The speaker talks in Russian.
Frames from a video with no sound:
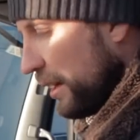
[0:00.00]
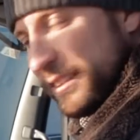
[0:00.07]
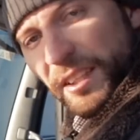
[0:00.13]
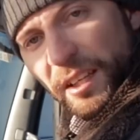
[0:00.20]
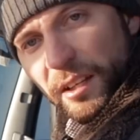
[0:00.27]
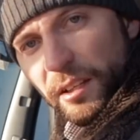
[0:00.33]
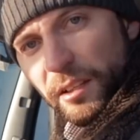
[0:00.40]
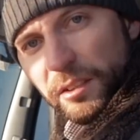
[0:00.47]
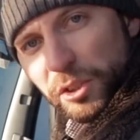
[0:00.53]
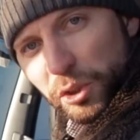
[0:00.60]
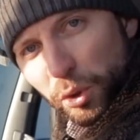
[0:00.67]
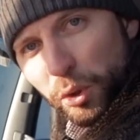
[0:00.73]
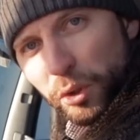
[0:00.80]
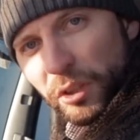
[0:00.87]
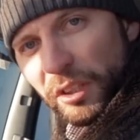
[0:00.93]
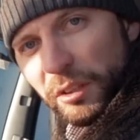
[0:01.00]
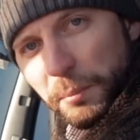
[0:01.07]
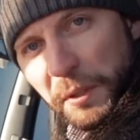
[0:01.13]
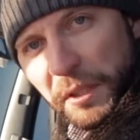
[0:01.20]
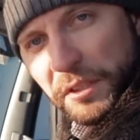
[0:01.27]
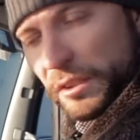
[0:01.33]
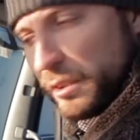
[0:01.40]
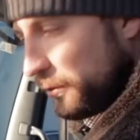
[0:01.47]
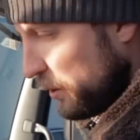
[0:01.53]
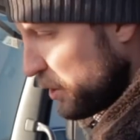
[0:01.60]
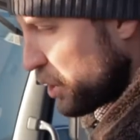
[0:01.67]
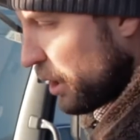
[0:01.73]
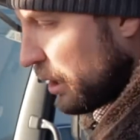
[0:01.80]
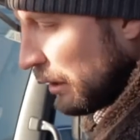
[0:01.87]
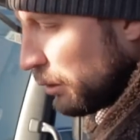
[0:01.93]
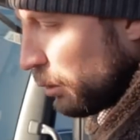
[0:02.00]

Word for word: Отдельно стоит отметить фишка,